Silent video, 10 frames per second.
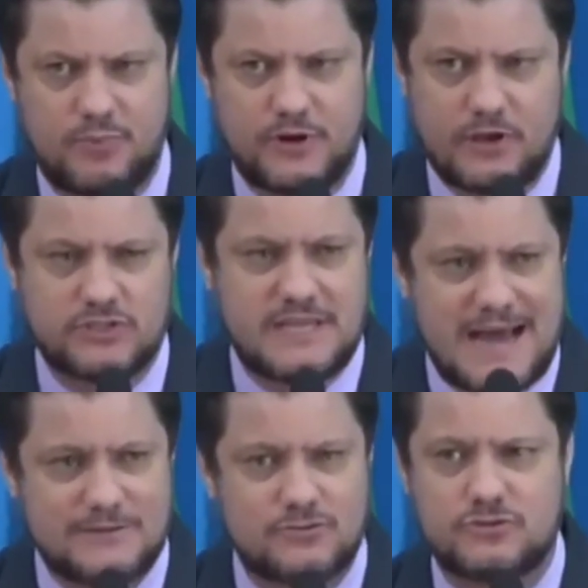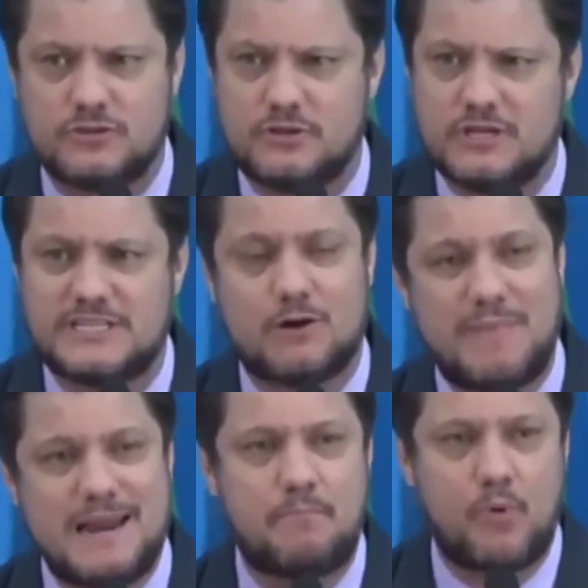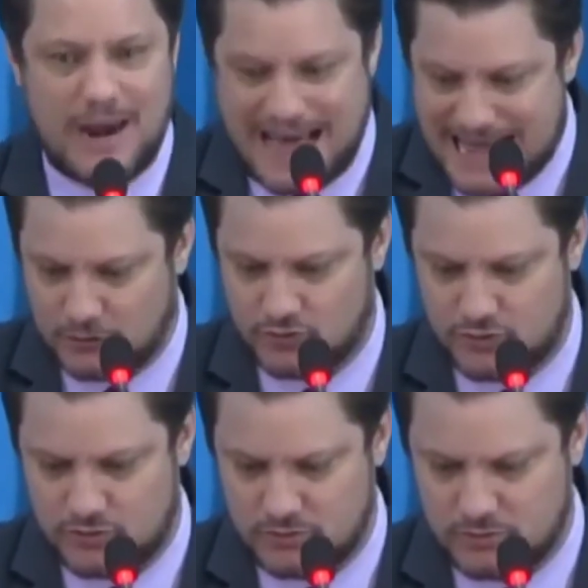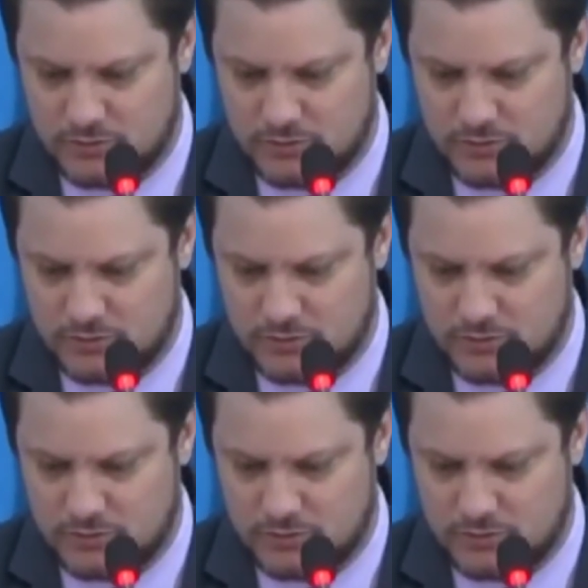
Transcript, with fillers: porque os dados são manipulados.